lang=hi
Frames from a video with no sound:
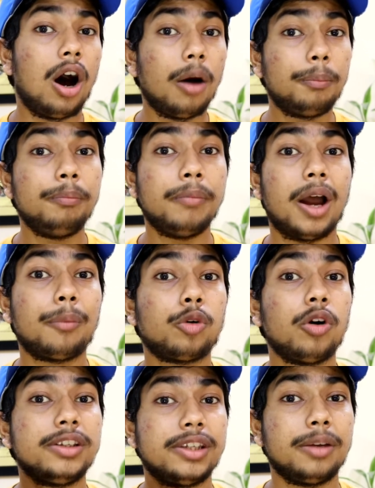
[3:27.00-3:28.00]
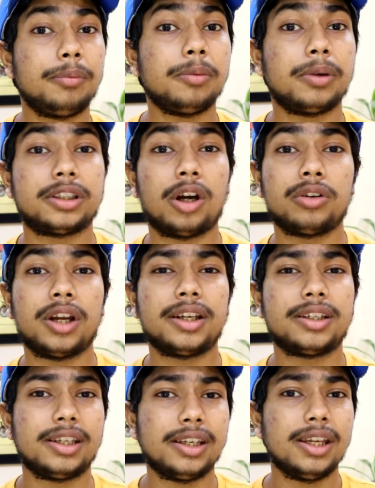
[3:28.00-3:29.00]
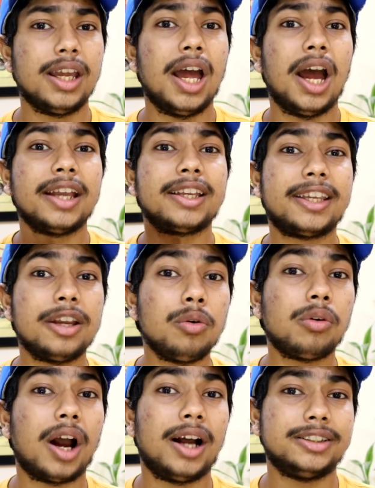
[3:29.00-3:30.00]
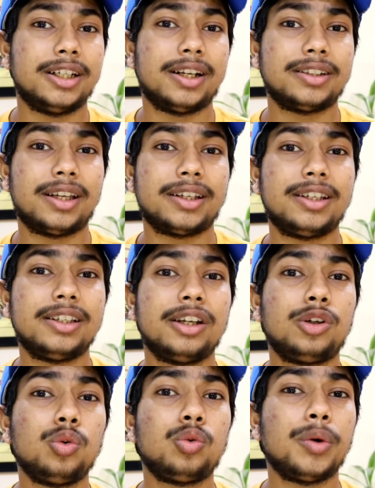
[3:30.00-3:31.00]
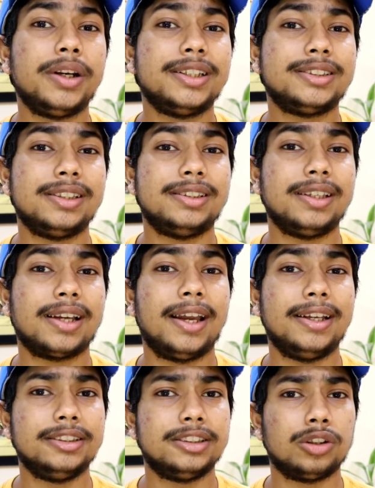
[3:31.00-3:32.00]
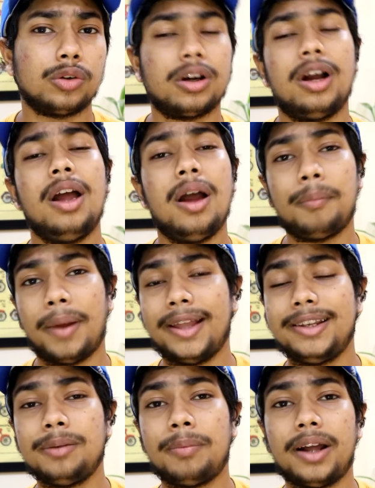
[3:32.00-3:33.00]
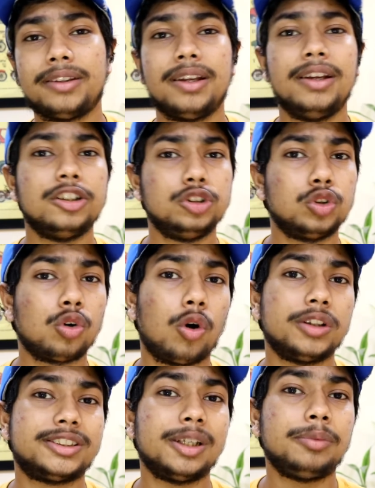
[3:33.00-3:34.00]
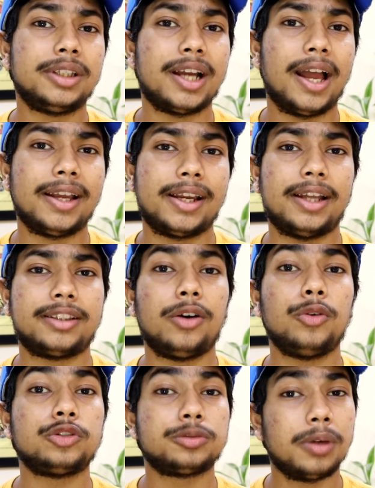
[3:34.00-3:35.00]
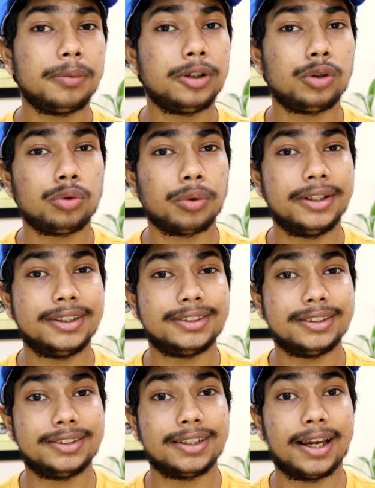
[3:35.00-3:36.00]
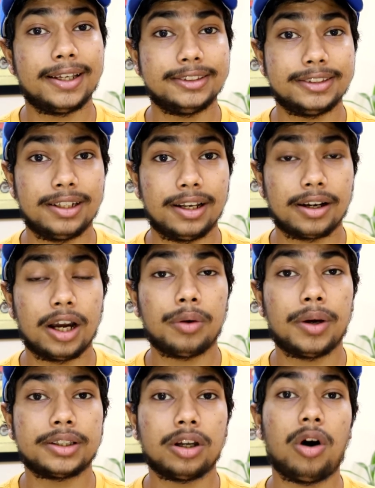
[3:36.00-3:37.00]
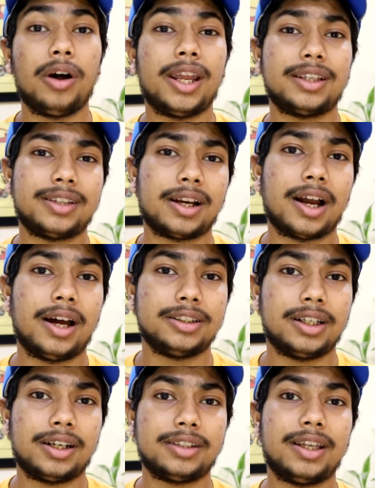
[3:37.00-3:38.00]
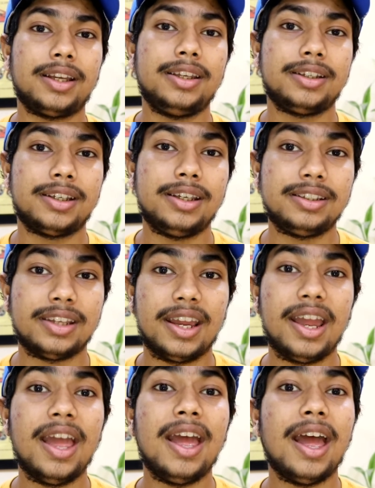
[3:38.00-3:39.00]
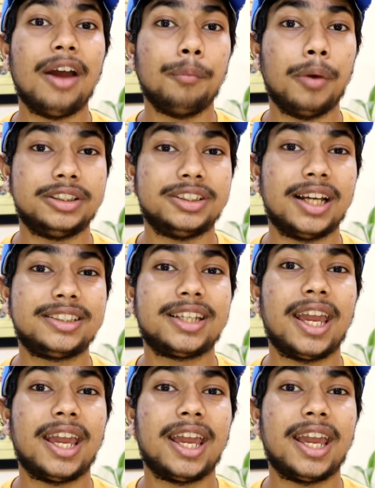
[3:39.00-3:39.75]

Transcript: अब मैं आपको ये भी बताऊंगा कि क्यों कहा जा रहा था कि ये 220 सीसी का इंजन होगा पहली बात जो कॉन्सेप्ट दिखाया गया था उसमें भी 220 सीसी का इंजन लगा हुआ था और ऐसा कहा जा रहा था कि ये बजाज